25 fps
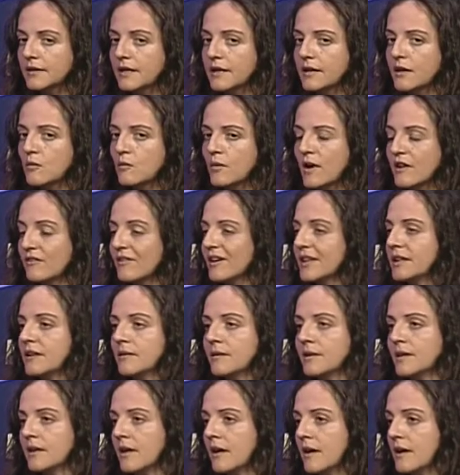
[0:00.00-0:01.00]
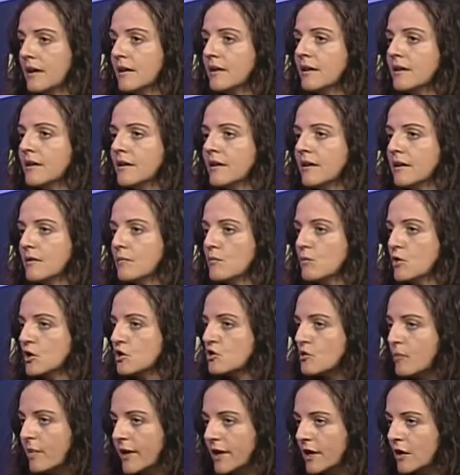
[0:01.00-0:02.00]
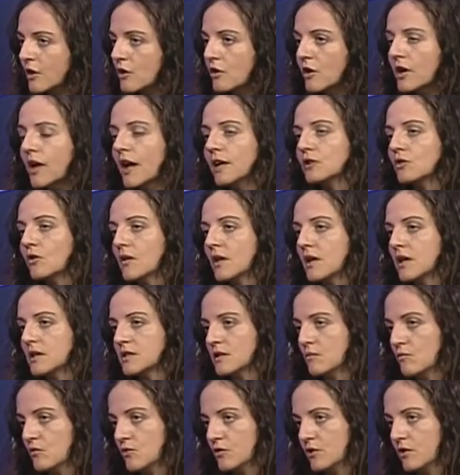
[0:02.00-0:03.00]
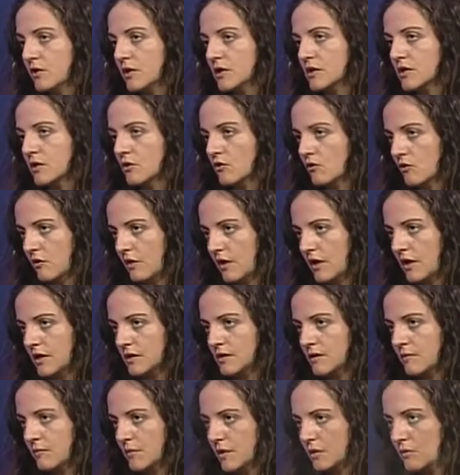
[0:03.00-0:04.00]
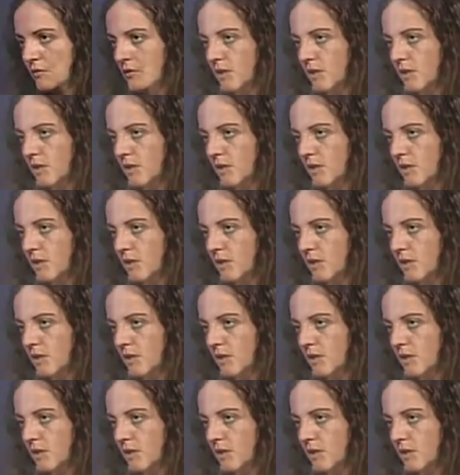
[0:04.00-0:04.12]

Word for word: tiene una efectividad muy superior a todas las emulsiones conocidas en